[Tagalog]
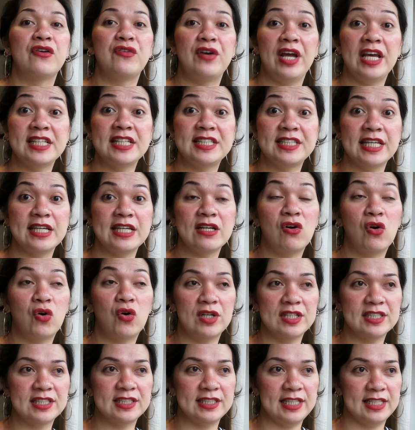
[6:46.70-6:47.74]
racing
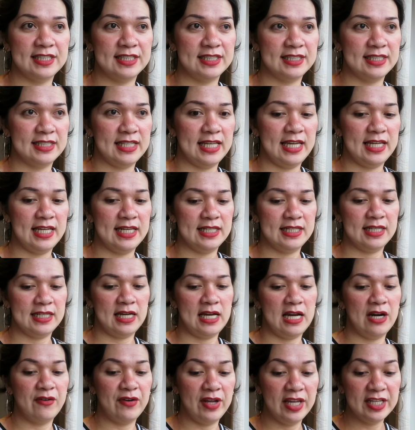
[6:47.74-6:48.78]
horses and
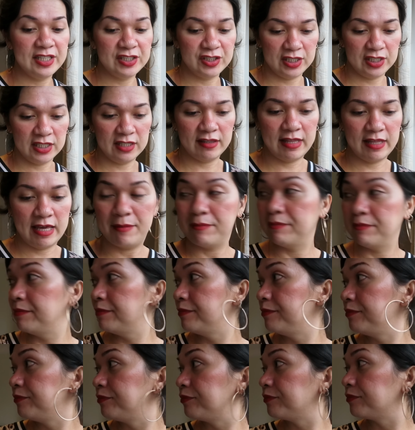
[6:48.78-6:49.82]
uh, arranging
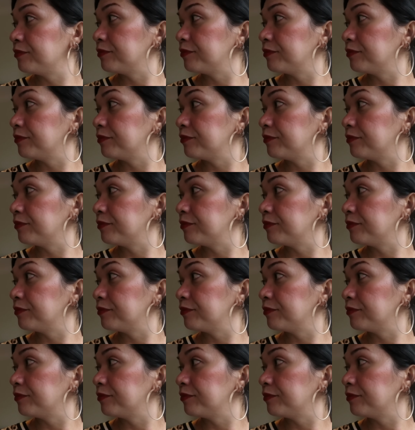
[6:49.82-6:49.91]
them